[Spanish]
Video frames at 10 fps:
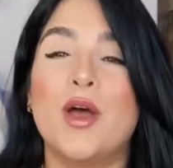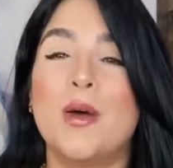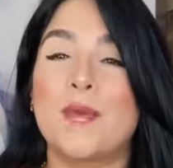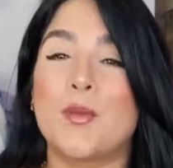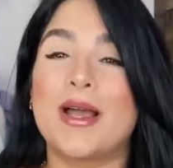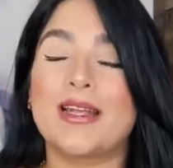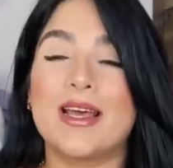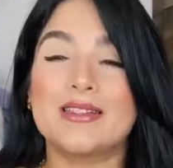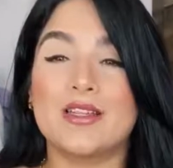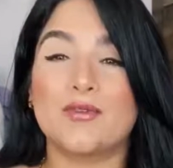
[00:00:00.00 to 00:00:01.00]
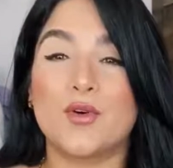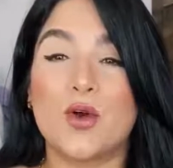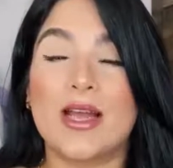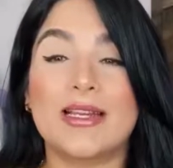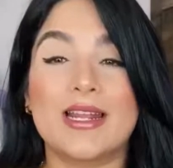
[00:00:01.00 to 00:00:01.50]
pero más que nada se
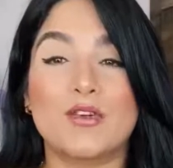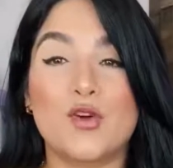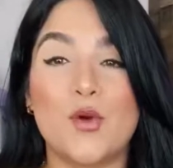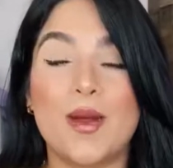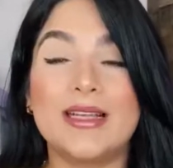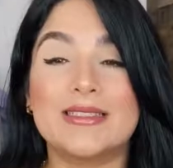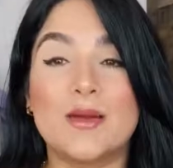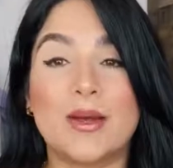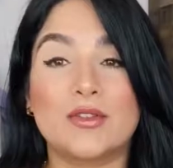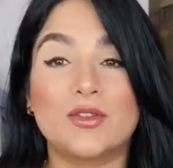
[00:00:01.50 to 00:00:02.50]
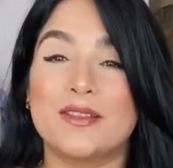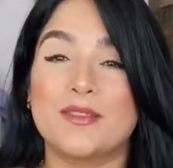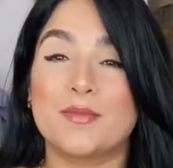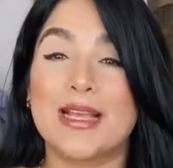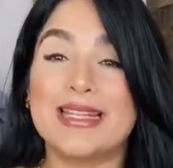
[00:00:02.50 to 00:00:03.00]
enfocan en ropa y zapatos.
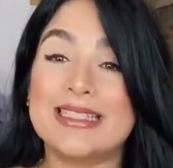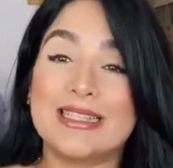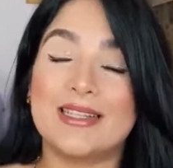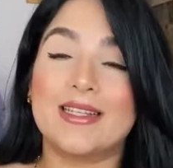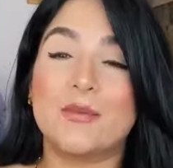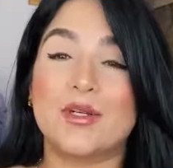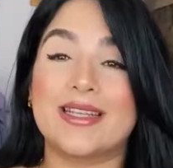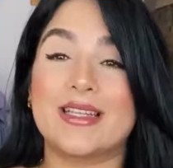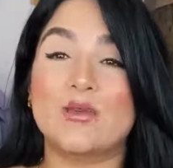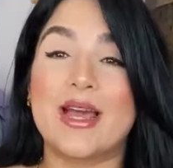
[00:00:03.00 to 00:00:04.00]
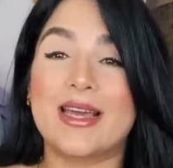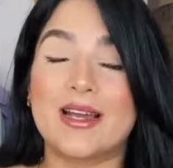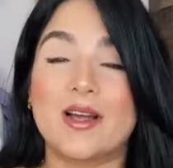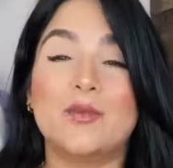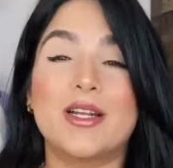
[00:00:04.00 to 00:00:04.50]
Me encanta esta tienda porque tiene una
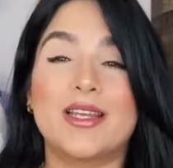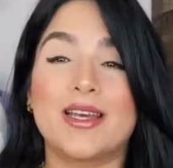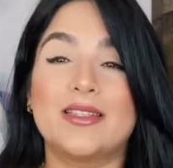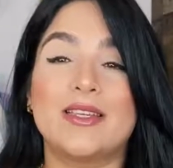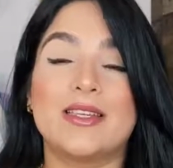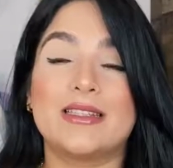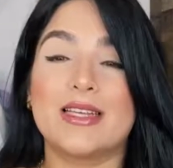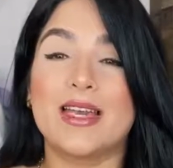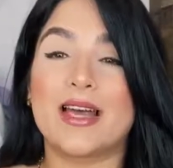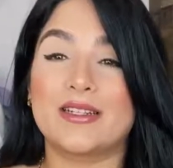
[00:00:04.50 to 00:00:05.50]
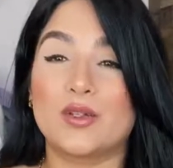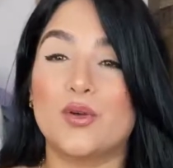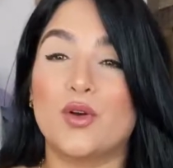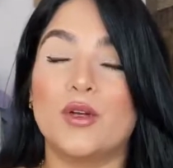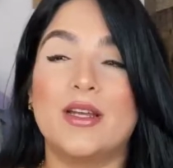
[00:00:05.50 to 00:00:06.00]
gran variedad de
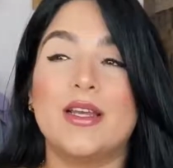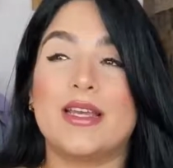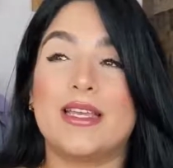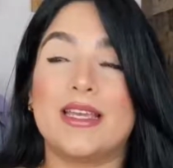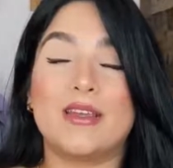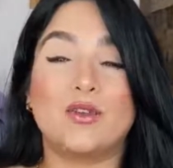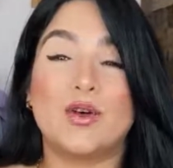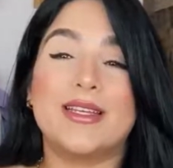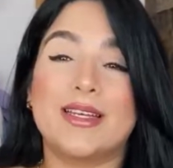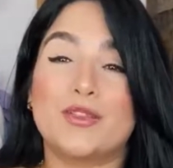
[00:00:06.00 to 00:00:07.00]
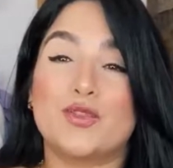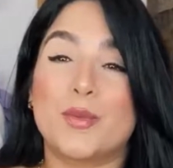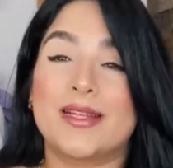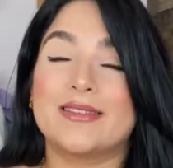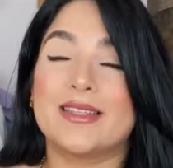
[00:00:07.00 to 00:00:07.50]
artículos y, todos están
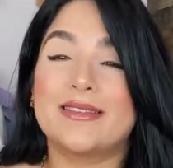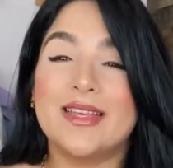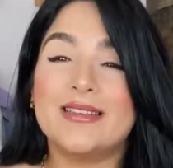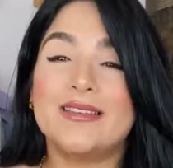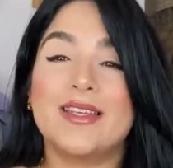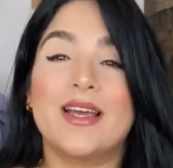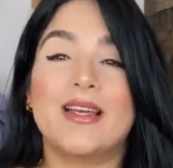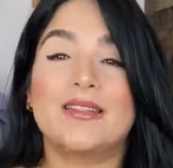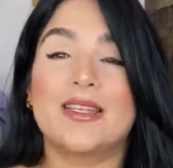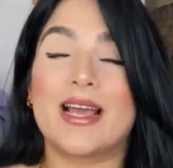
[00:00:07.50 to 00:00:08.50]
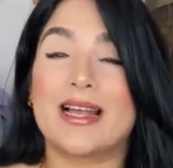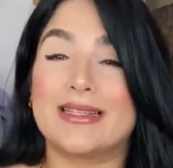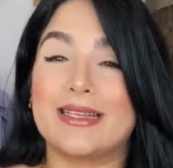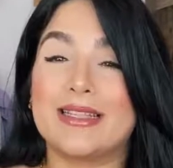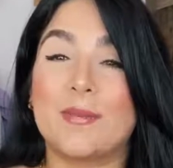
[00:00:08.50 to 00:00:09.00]
superintendencias. en tendencias. La
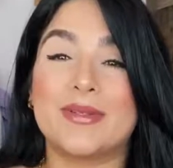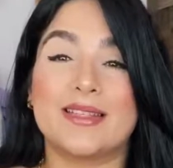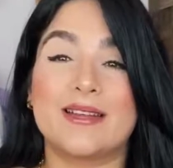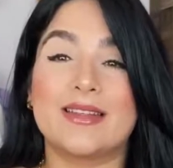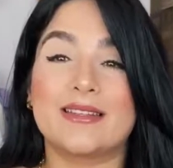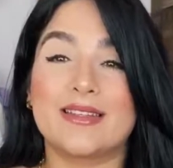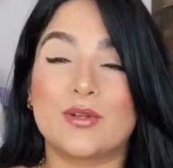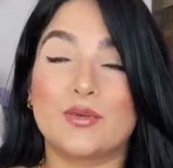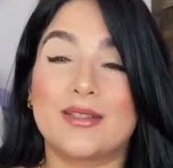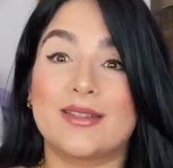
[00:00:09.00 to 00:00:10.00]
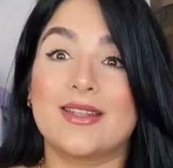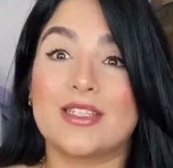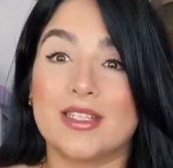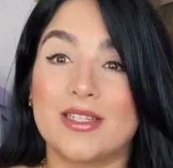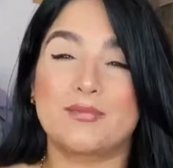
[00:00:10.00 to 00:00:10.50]
calidad, a pesar de ser una tienda
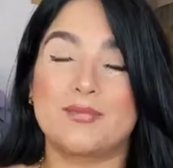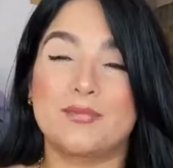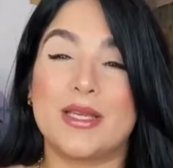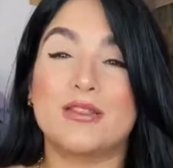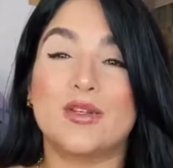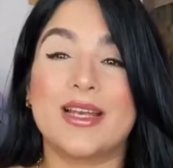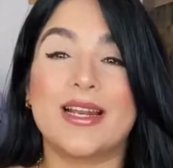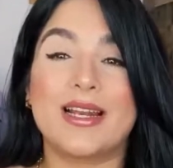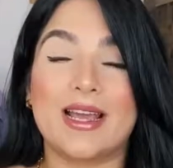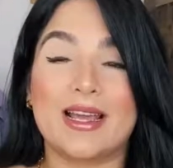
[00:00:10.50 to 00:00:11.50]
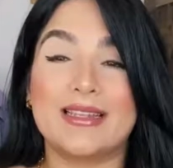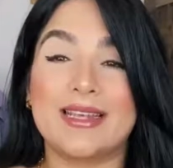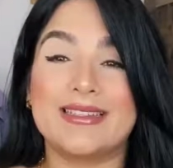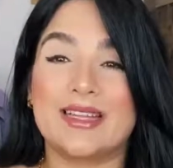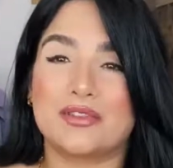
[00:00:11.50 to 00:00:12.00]
china, pienso que la
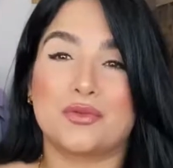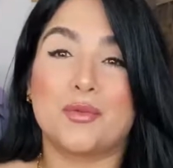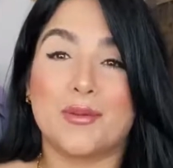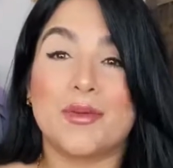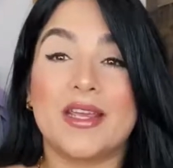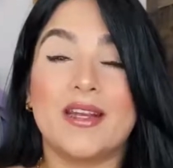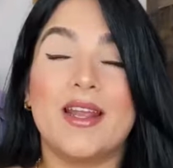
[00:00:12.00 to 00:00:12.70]
calidad está súper bien